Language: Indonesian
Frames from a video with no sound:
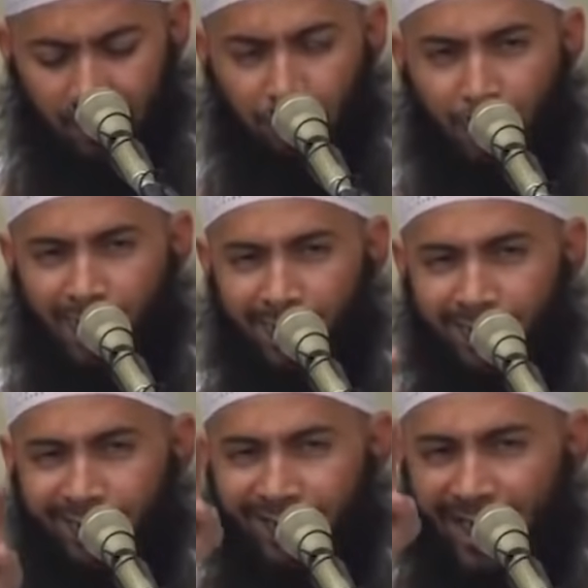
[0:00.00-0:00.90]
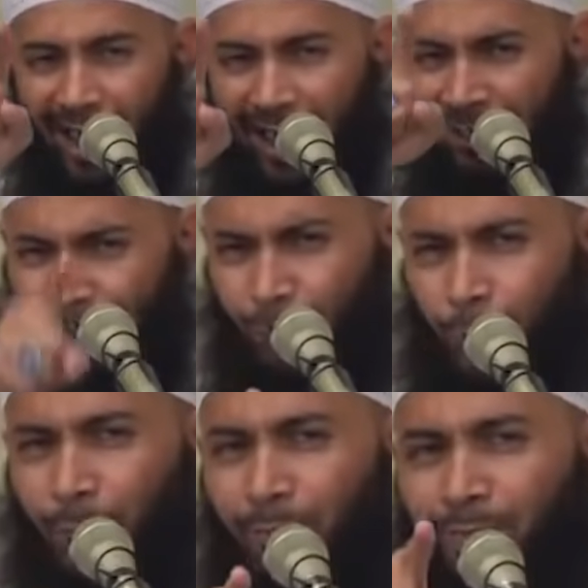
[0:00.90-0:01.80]
"Bal
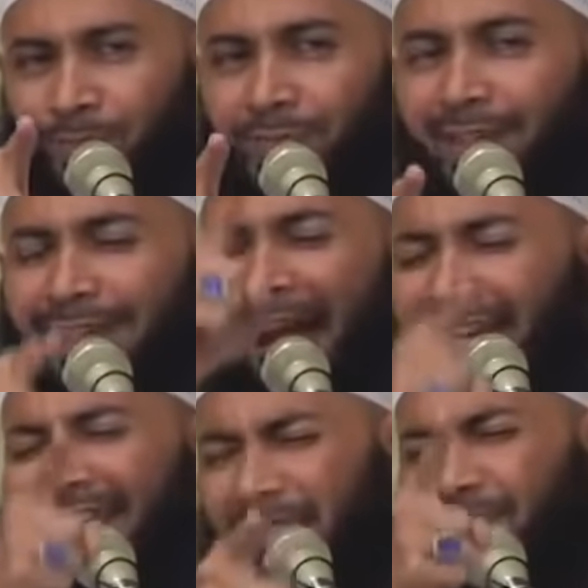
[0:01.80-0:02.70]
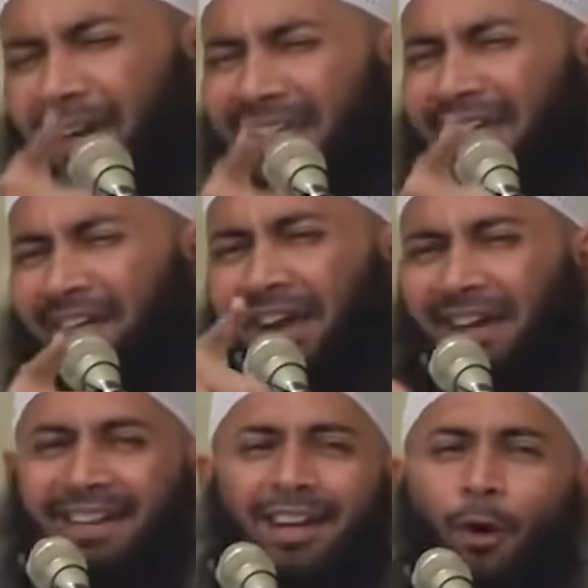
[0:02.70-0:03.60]
za'amtum." Kalian
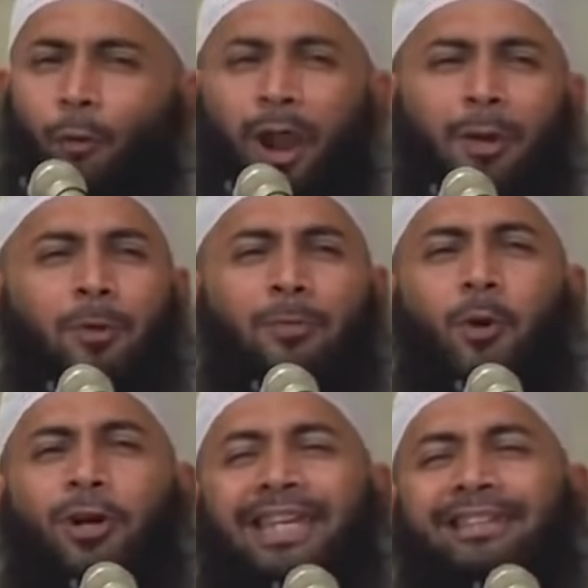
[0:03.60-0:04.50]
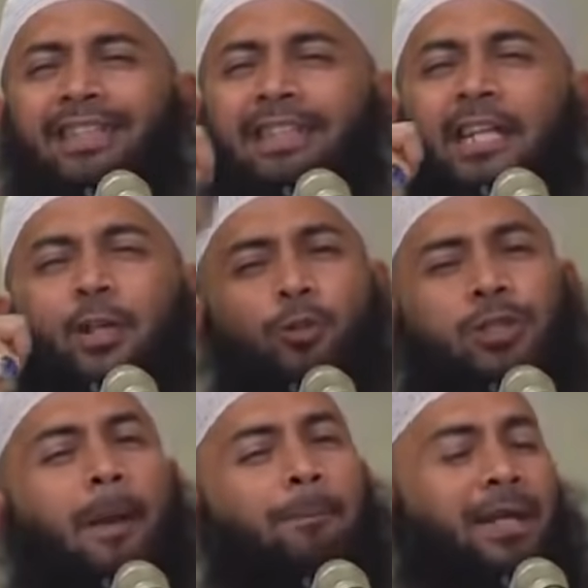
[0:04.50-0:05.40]
mengira, walaupun mungkin tidak
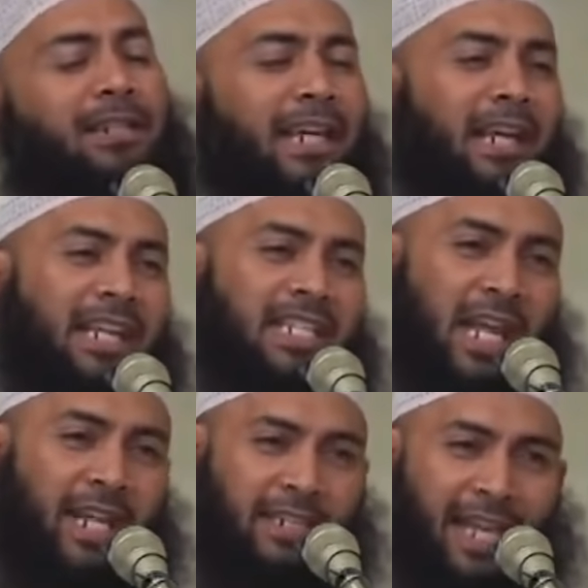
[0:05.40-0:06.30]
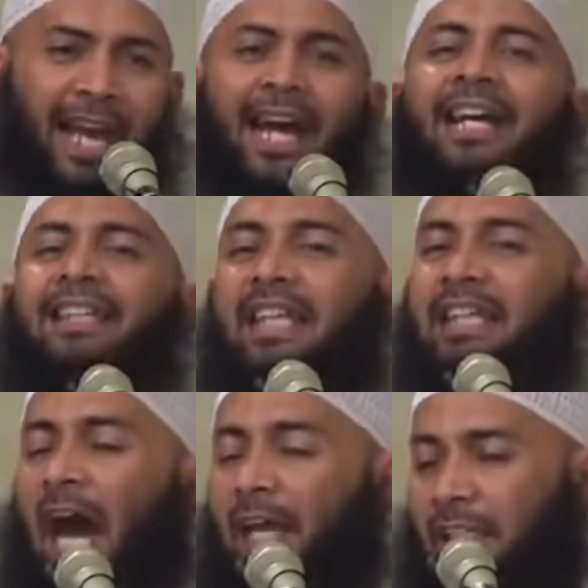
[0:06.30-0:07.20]
diucapkan dengan lisannya,
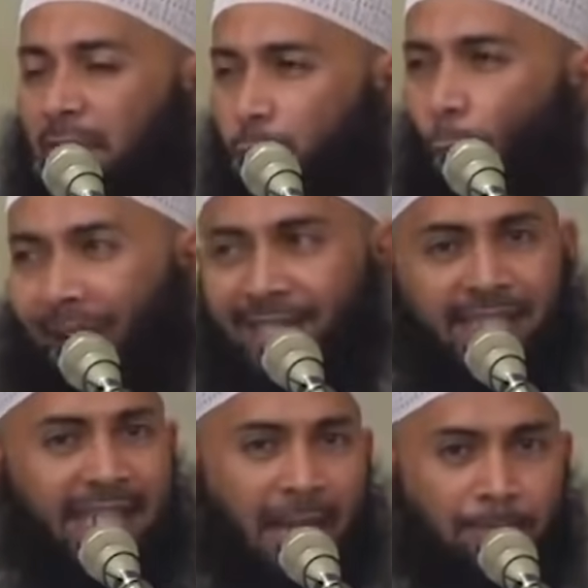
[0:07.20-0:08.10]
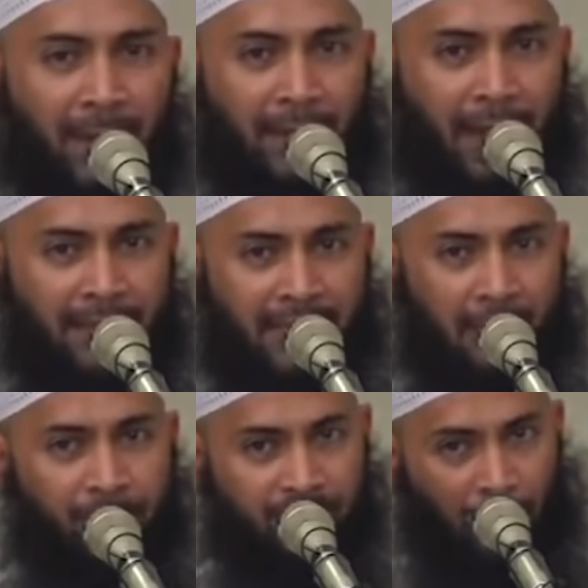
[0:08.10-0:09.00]
tidak ditulis dengan
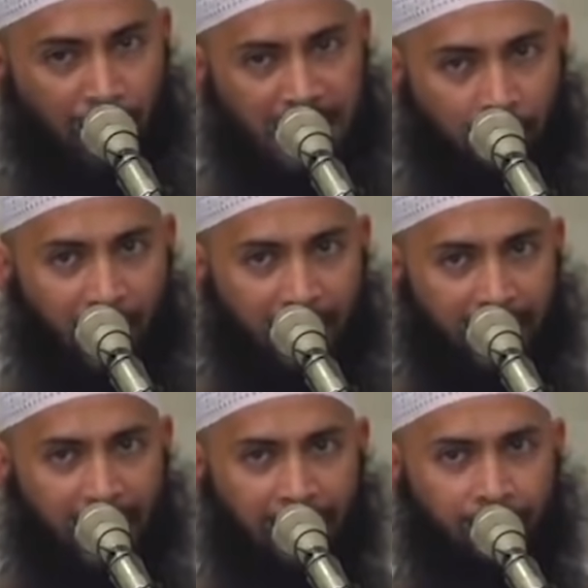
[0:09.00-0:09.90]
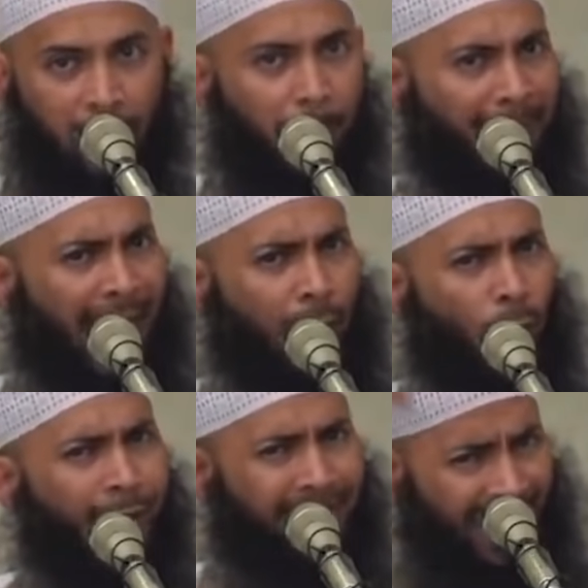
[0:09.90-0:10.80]
penanya, tapi sebagian
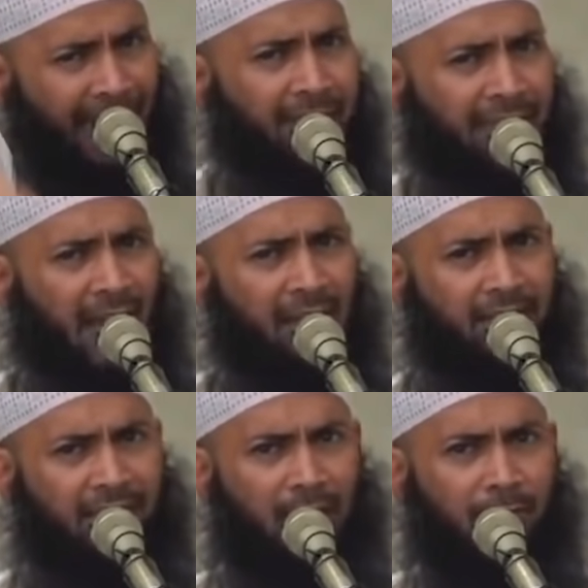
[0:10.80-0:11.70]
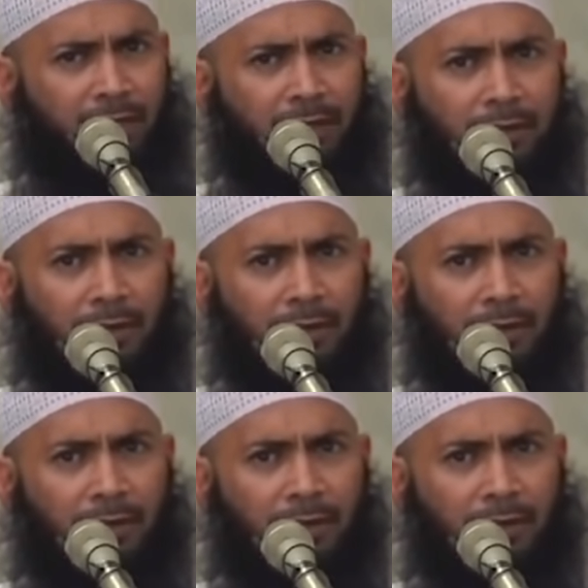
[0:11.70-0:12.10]
meragukan adanya hari kiamat.